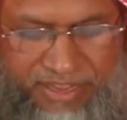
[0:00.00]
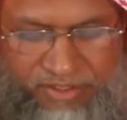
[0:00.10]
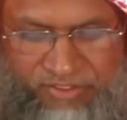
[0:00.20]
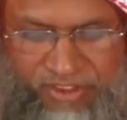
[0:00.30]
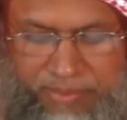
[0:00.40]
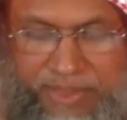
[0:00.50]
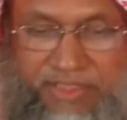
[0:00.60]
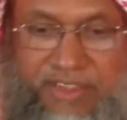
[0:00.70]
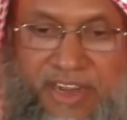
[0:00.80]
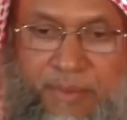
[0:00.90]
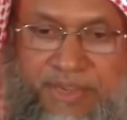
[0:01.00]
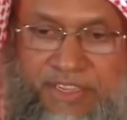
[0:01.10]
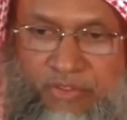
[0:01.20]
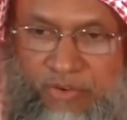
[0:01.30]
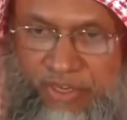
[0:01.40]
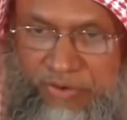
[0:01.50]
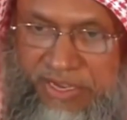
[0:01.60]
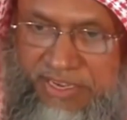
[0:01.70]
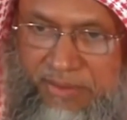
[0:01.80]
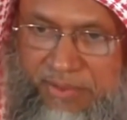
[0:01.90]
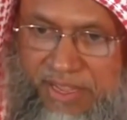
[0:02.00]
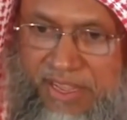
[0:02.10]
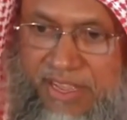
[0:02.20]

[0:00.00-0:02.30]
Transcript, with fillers: কিন্তু যে ব্যক্তির নামাজের ত্রুটি হয়ে যাবে